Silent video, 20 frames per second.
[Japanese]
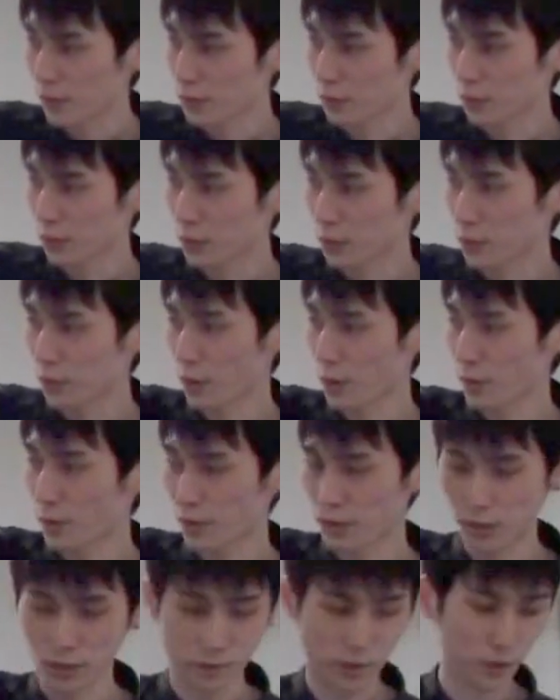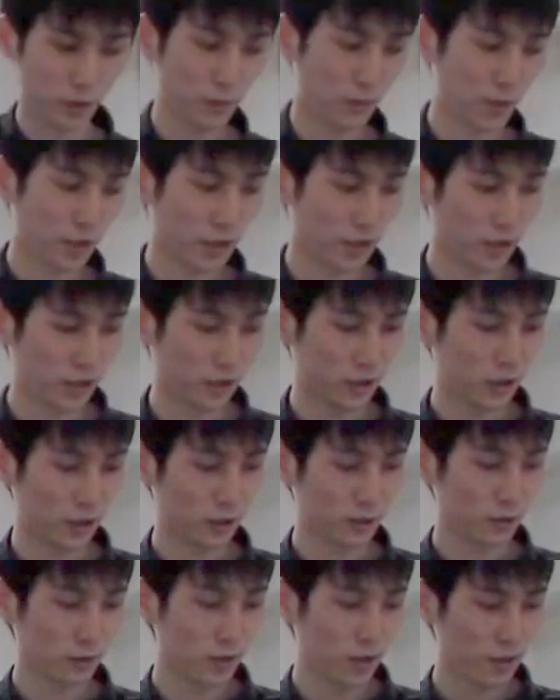その用例パターンのまとまりができて
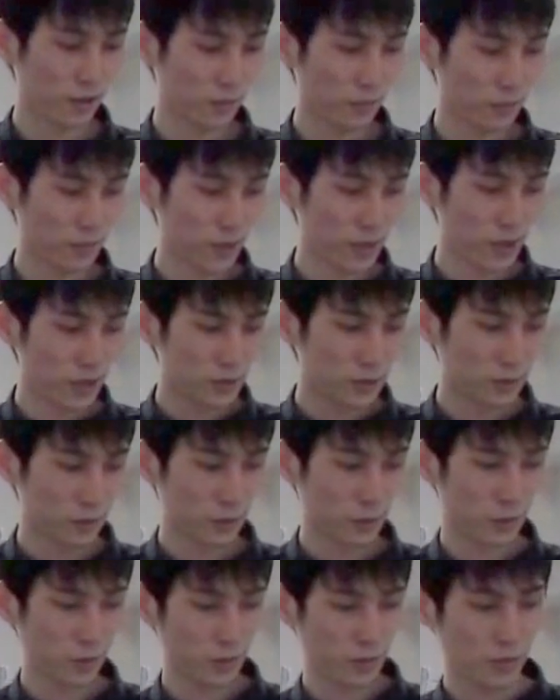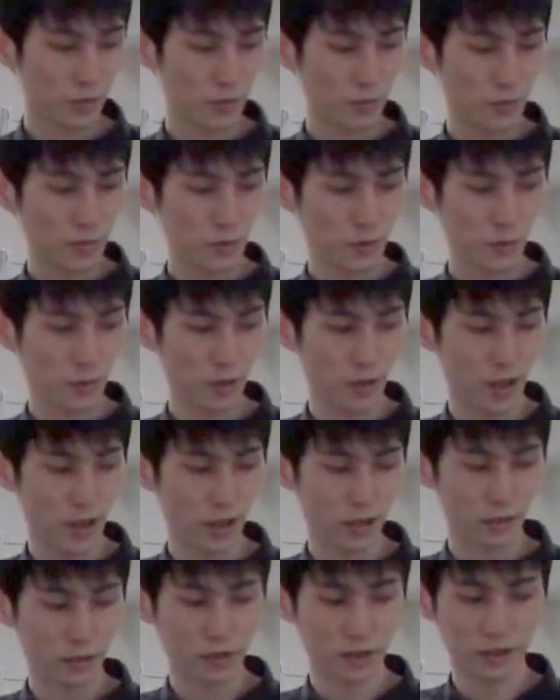いるので、そのク
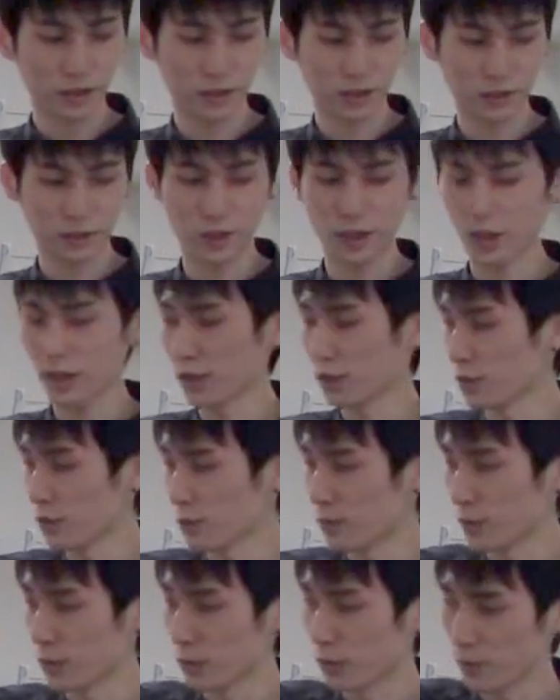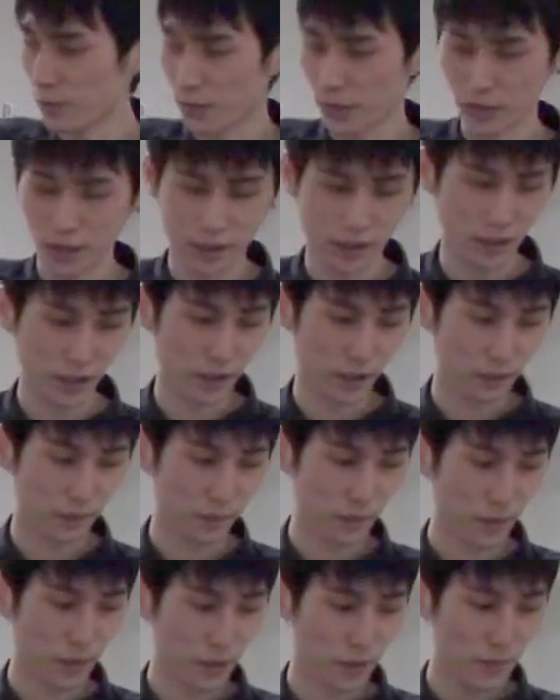ラスタリングの結果の、用例パターンに
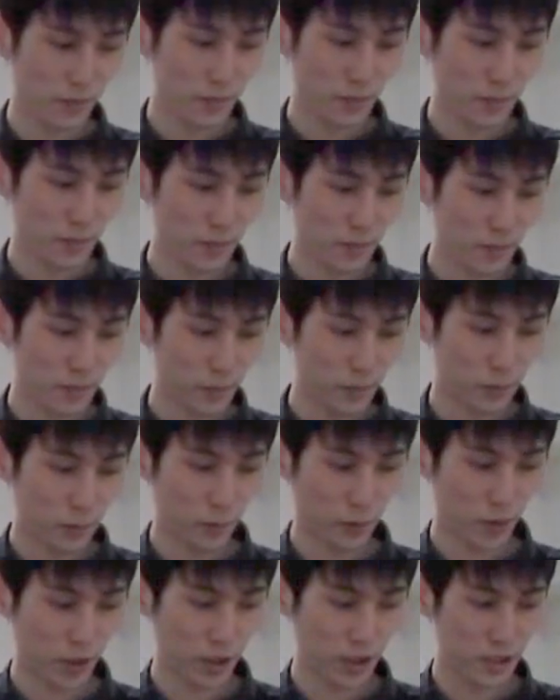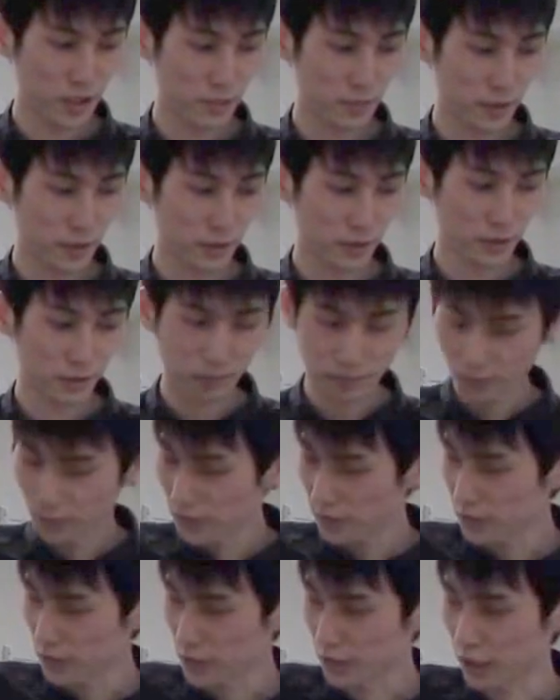どれが一番
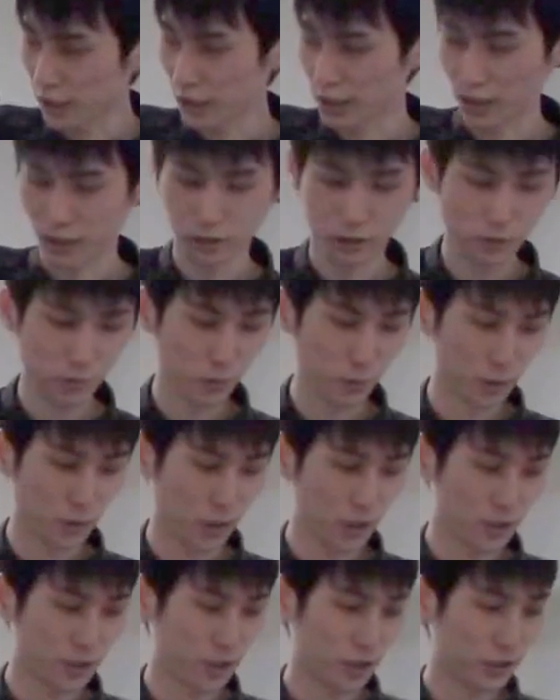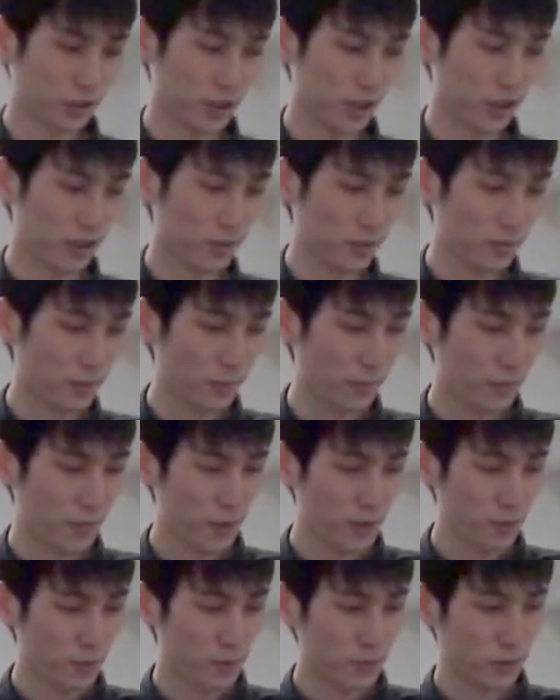近いかっていうものを計算して、
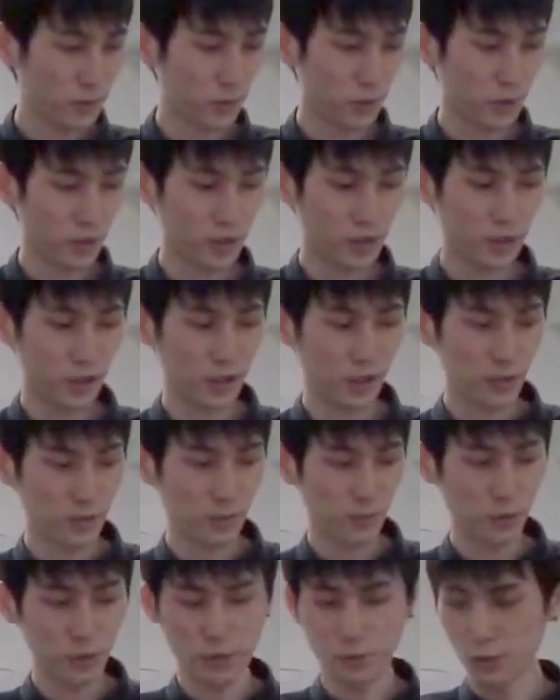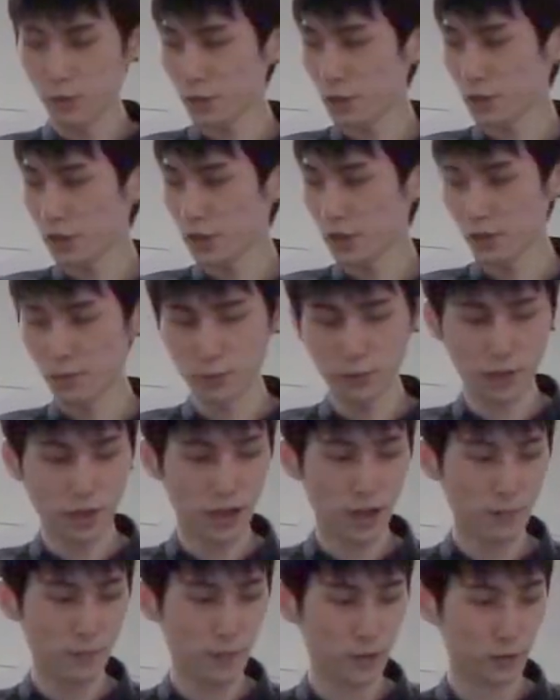それに最も類似しているもの
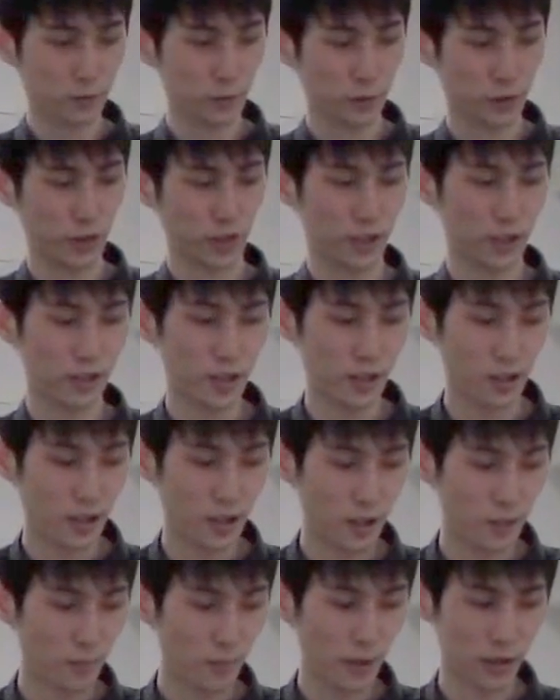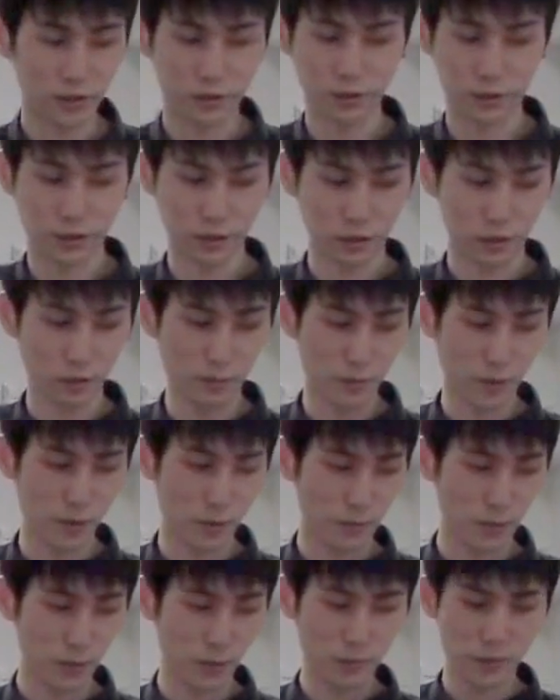があればそこにマージするんですけど
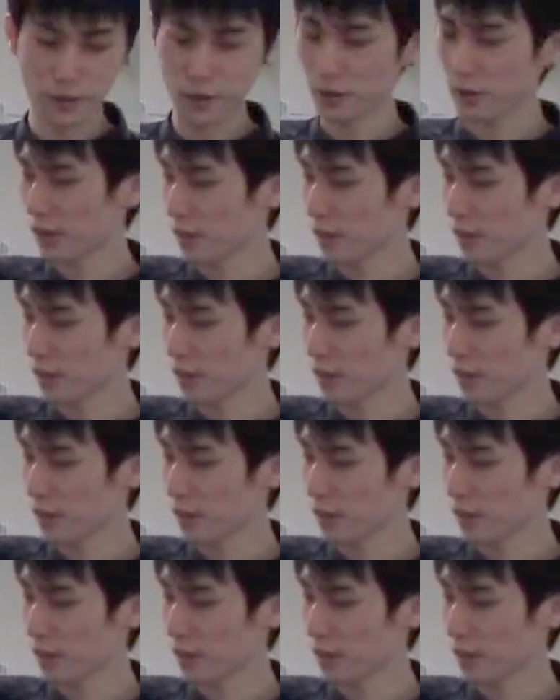も、最